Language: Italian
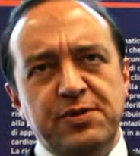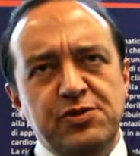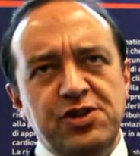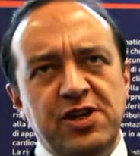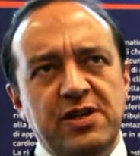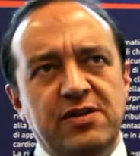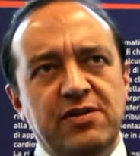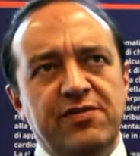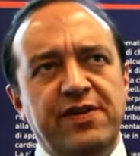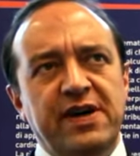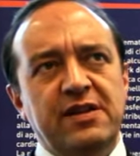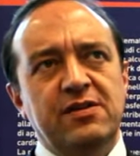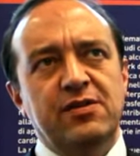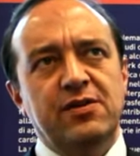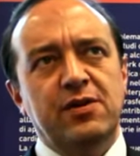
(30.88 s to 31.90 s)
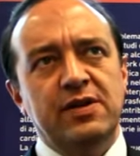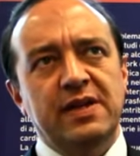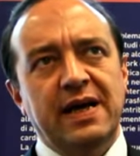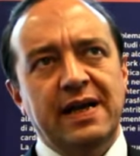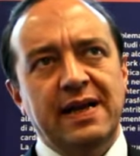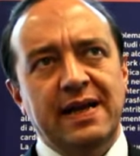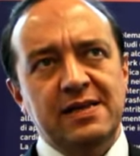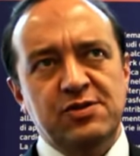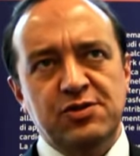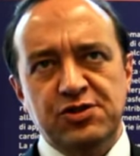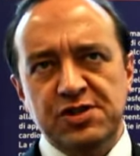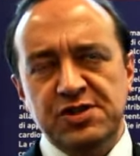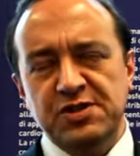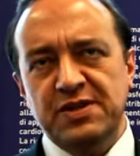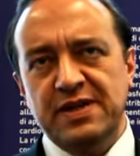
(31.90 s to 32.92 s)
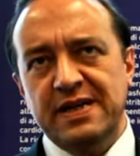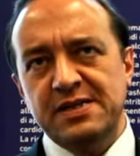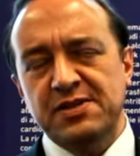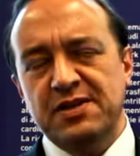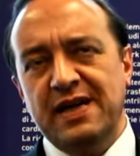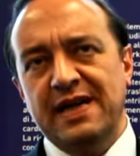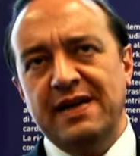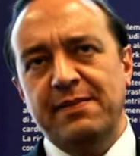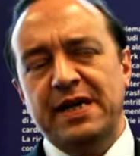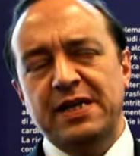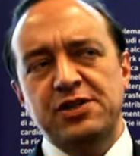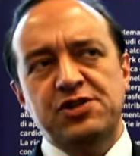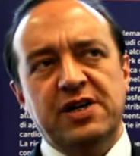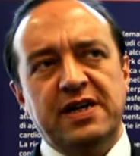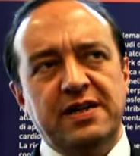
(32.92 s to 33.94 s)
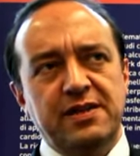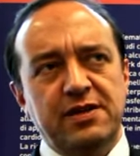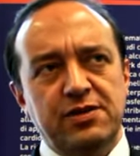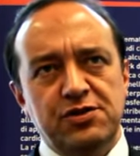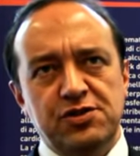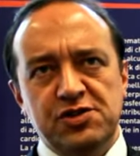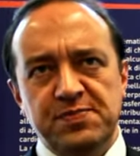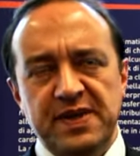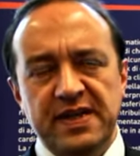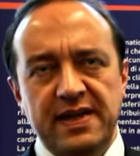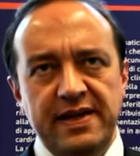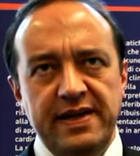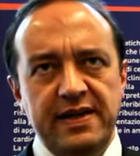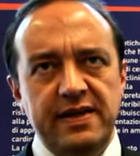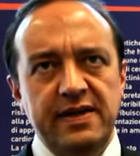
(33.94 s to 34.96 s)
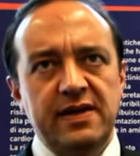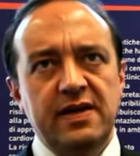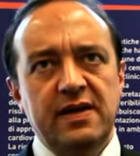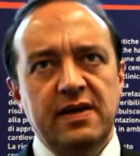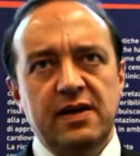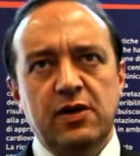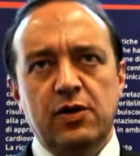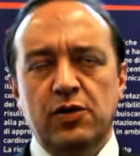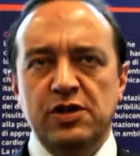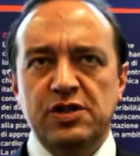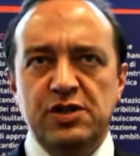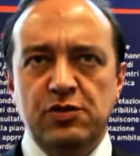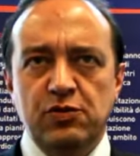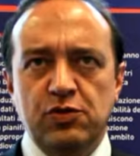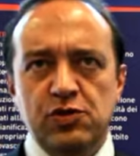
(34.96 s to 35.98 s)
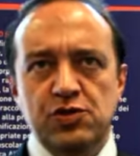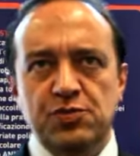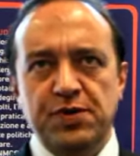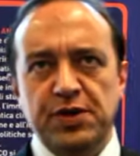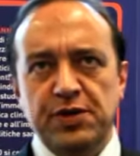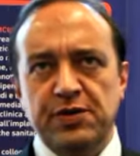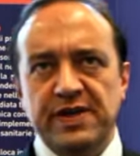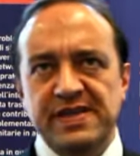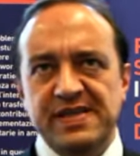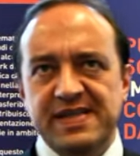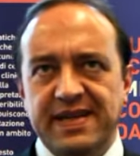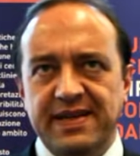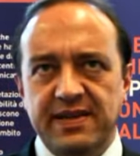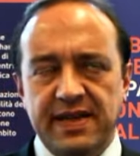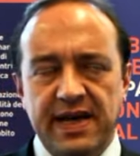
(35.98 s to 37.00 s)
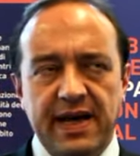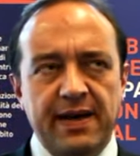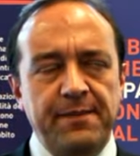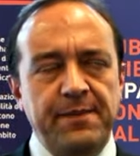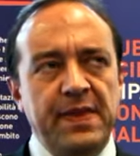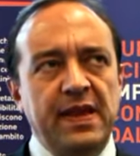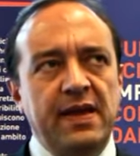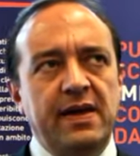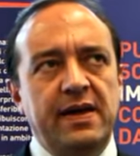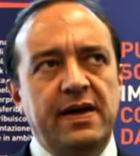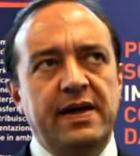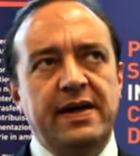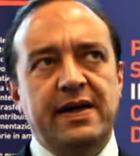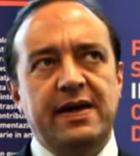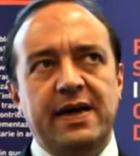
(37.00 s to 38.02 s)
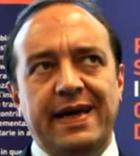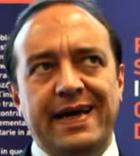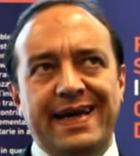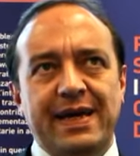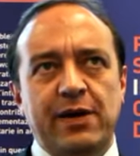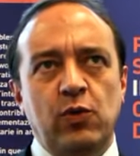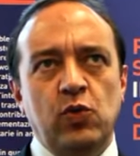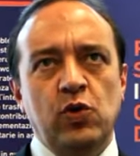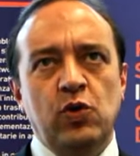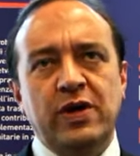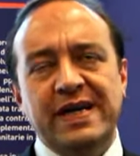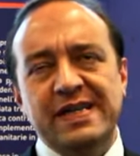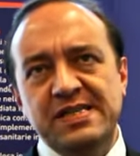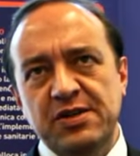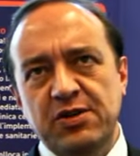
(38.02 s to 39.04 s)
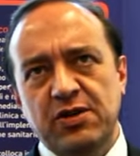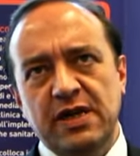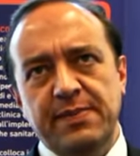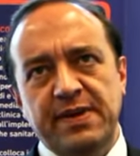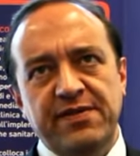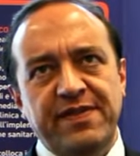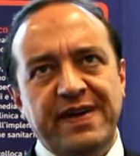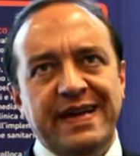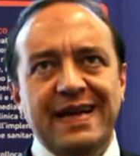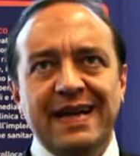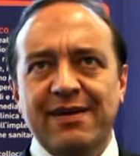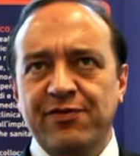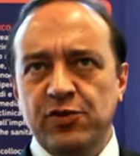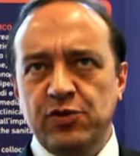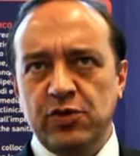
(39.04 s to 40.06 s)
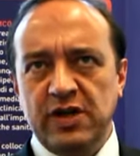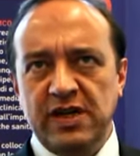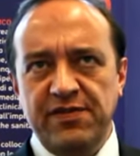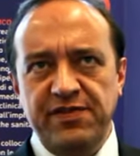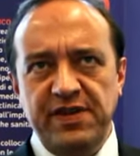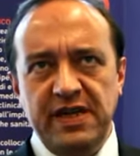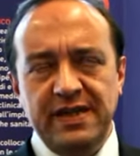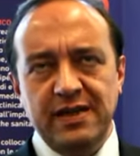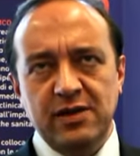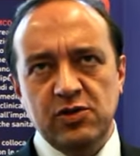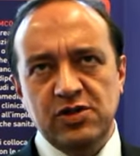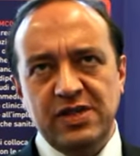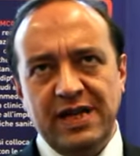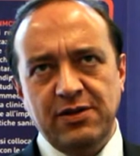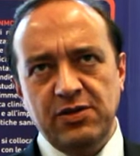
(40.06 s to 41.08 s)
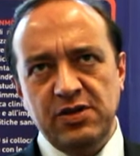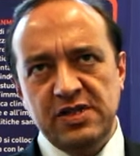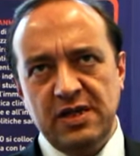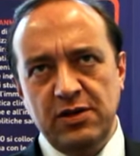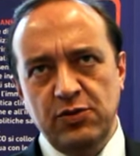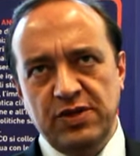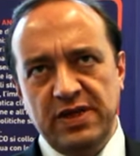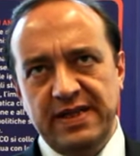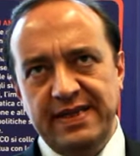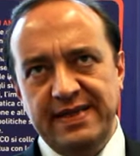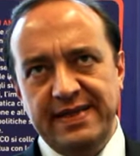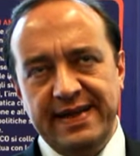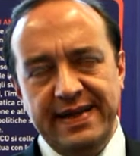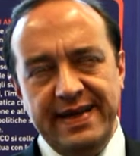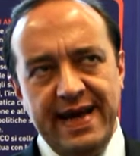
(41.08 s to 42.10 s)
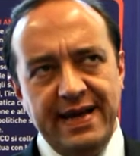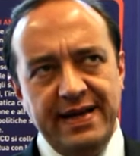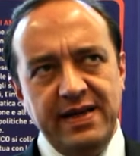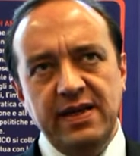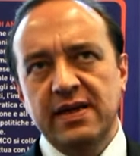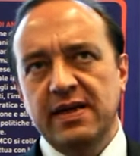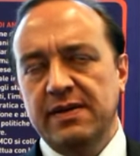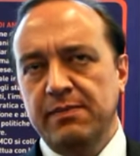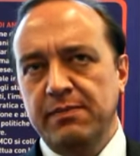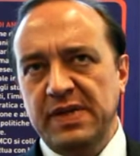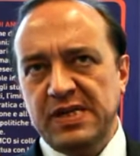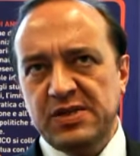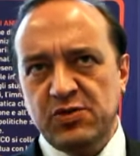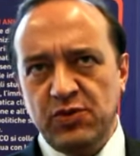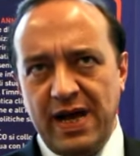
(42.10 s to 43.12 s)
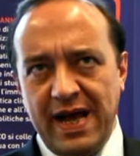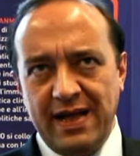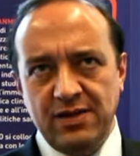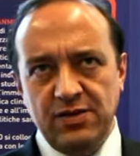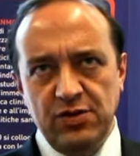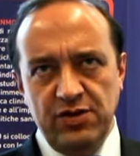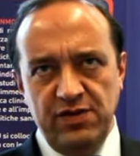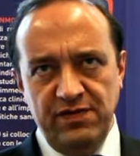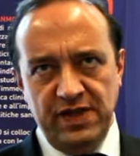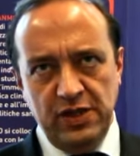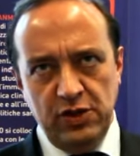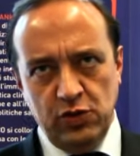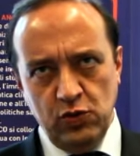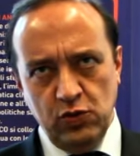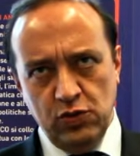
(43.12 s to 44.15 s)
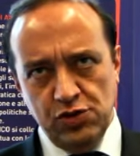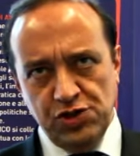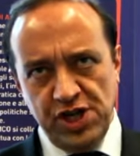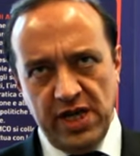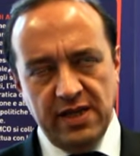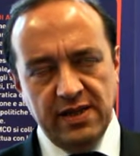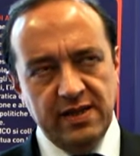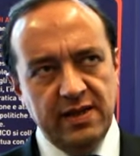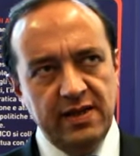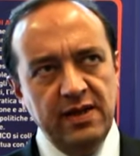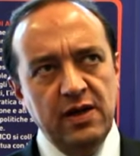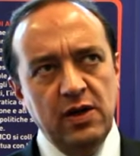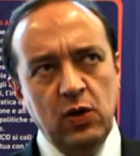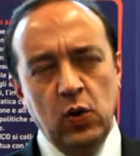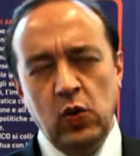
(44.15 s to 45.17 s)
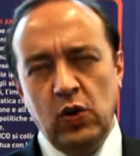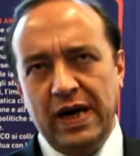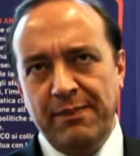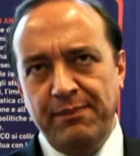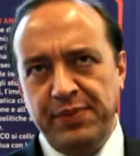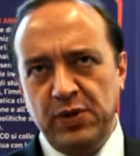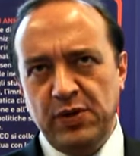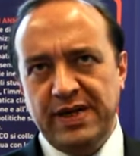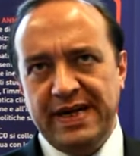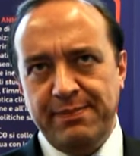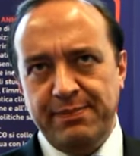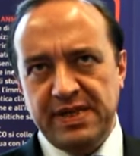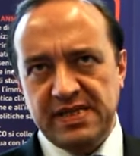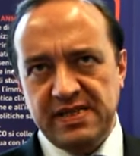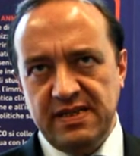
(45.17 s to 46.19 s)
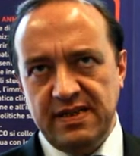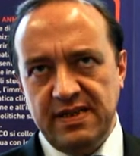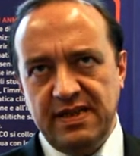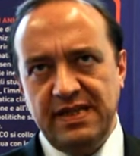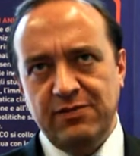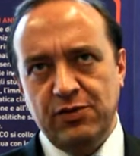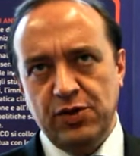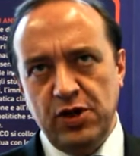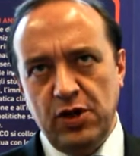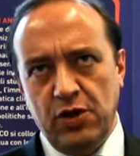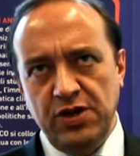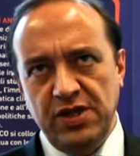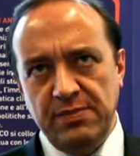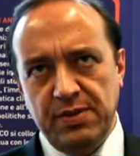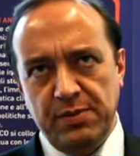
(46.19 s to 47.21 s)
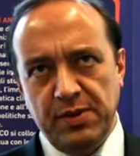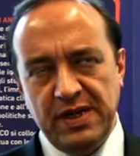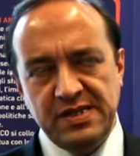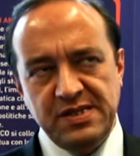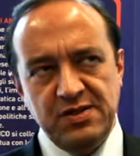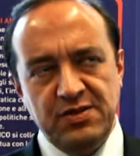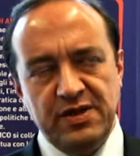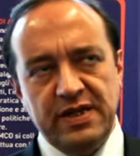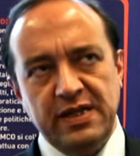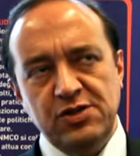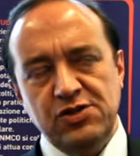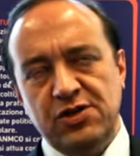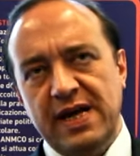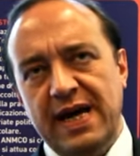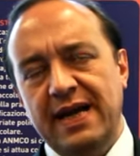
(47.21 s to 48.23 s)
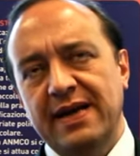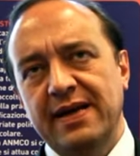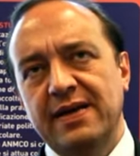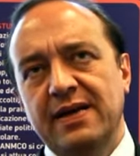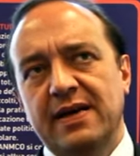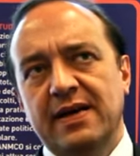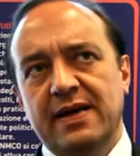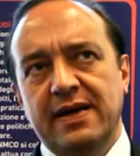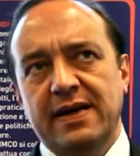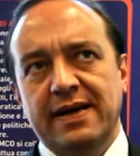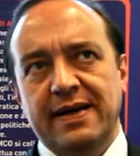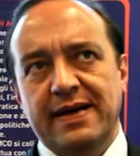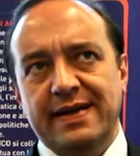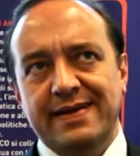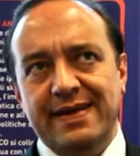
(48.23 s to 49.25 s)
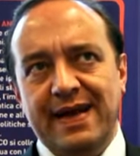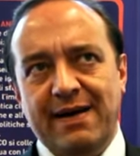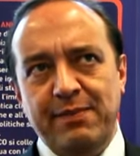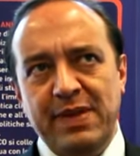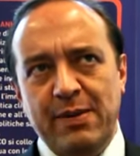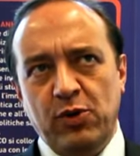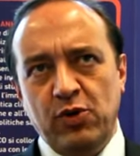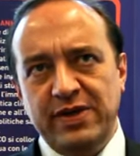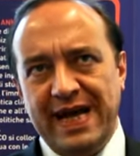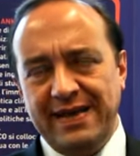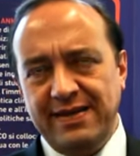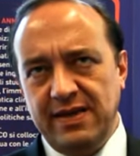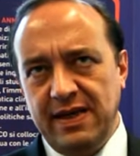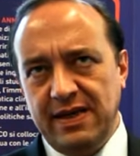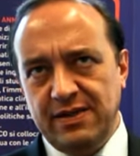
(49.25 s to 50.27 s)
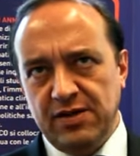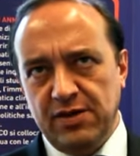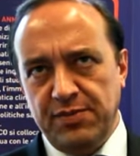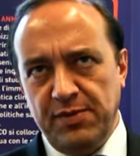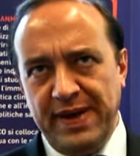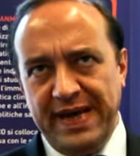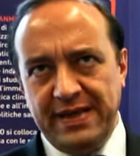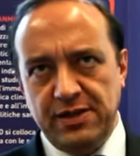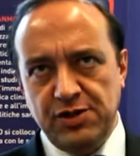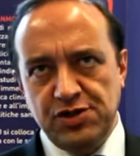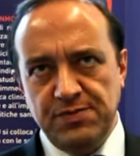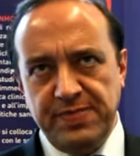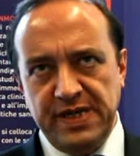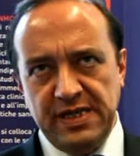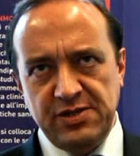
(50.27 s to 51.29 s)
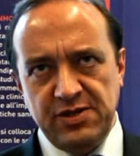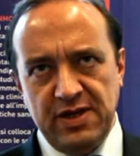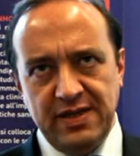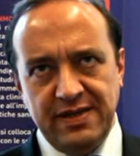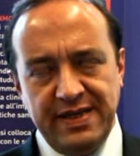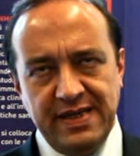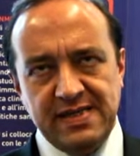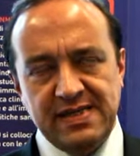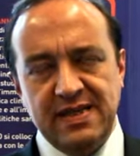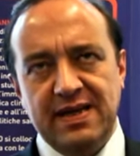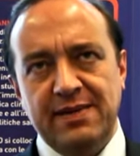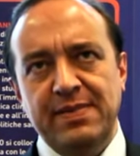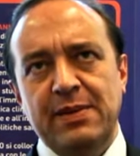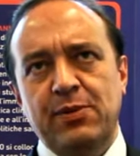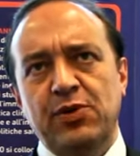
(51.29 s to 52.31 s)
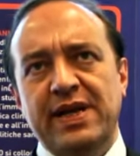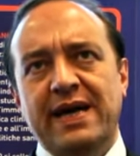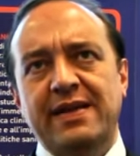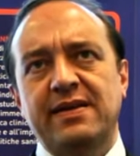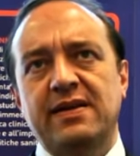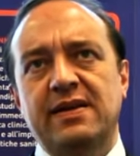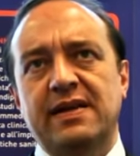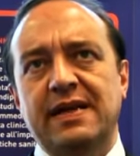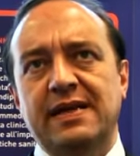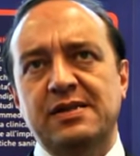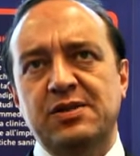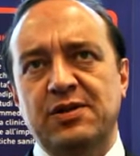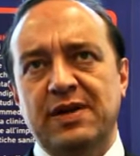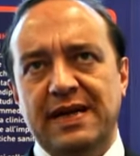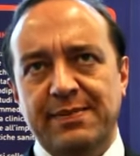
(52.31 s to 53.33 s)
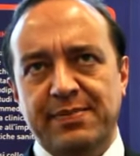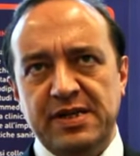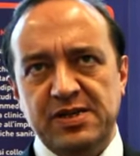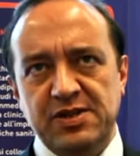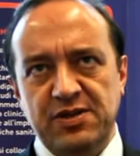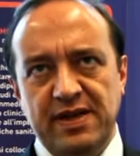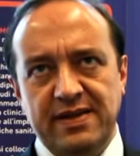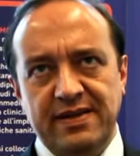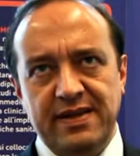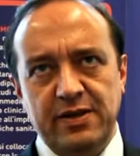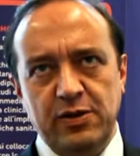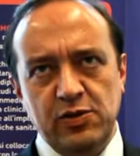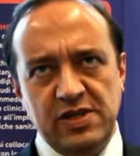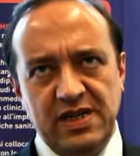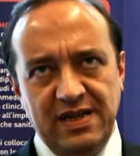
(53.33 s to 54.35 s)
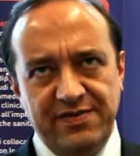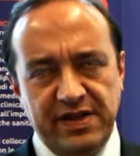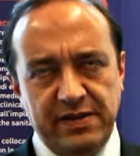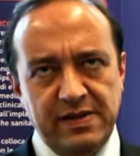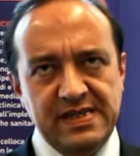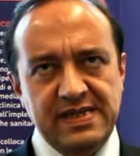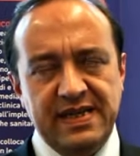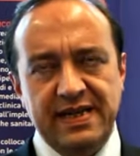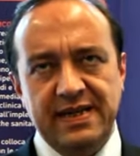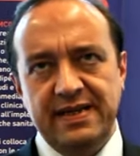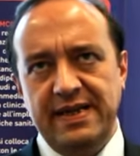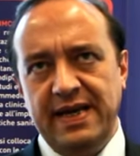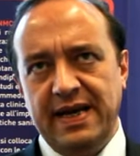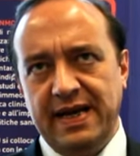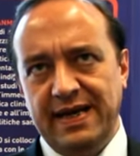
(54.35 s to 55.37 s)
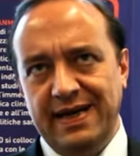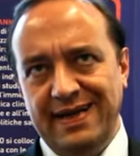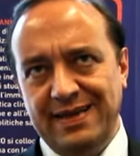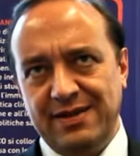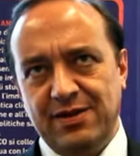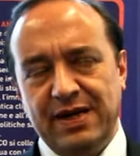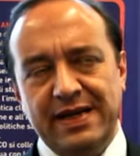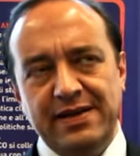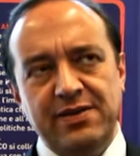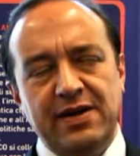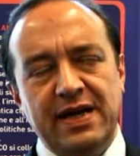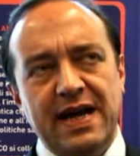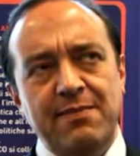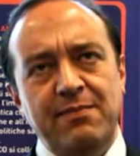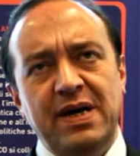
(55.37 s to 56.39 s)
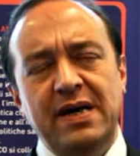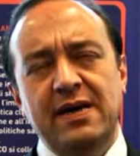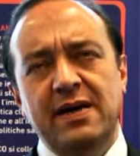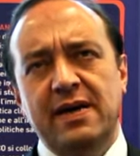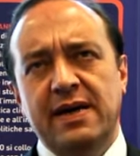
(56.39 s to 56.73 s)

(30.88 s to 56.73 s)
progetto fatto dall'Associazione Nazionale Medici Cardiologi Ospedalieri con l'Istituto Superiore di Sanità Uh, è un'occasione per fare la fotografia dello stato di salute degli italiani misurando in 21 centri un campione rappresentativo di ogni popolazione regionale eh, abbiamo dati antropometrici, peso e altezza, abbiamo dati in relazione alla pressione arteriosa, alla frequenza cardiaca, all'elettrocardiogramma.